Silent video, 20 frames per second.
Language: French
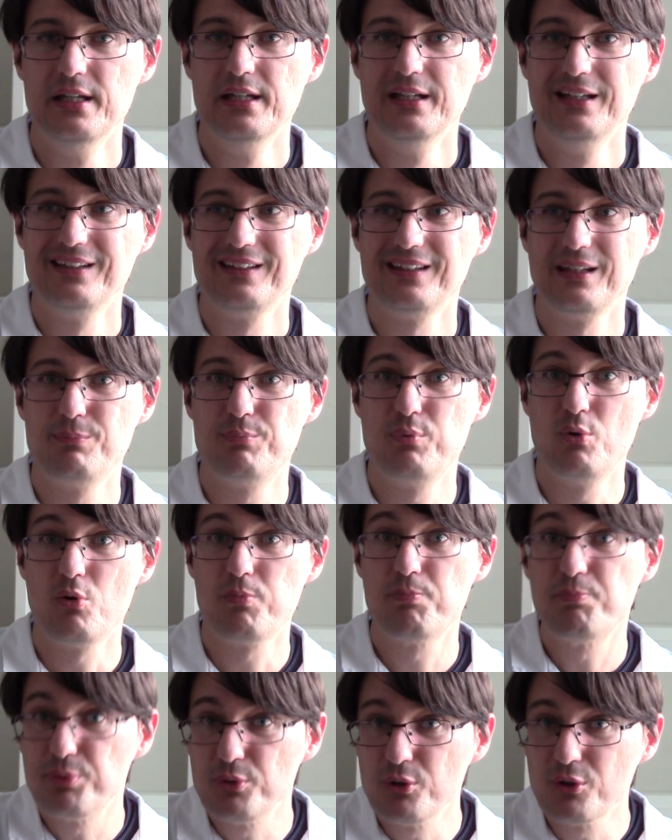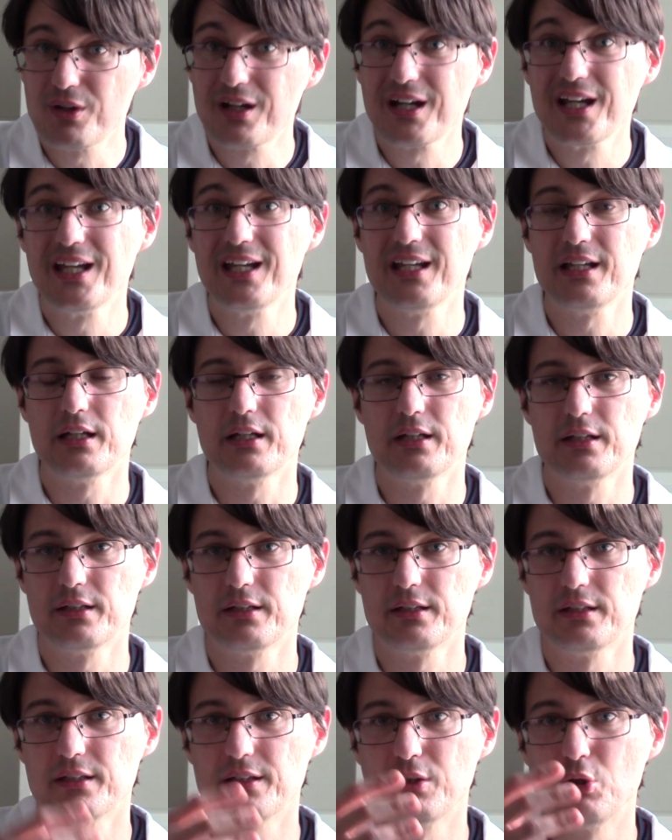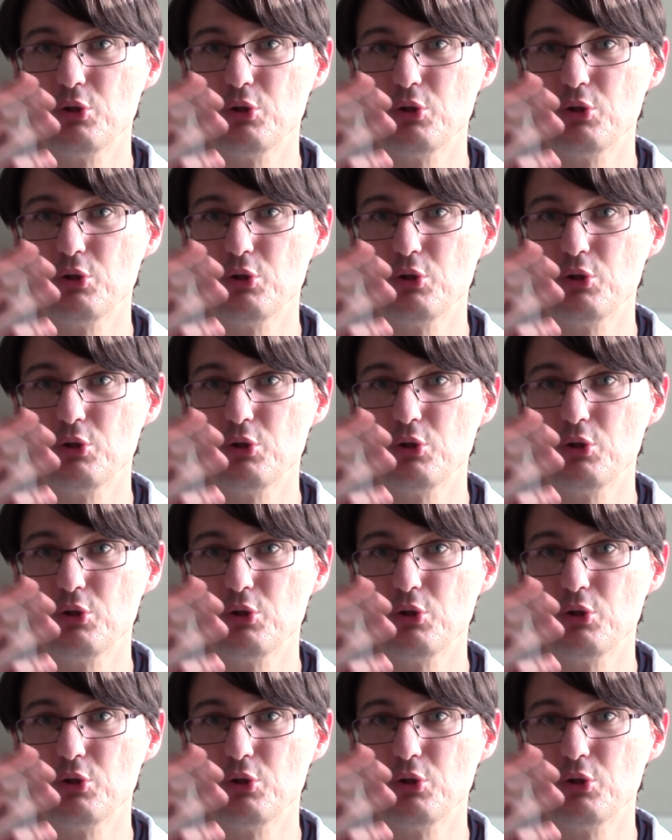C'est pour pleurer euh,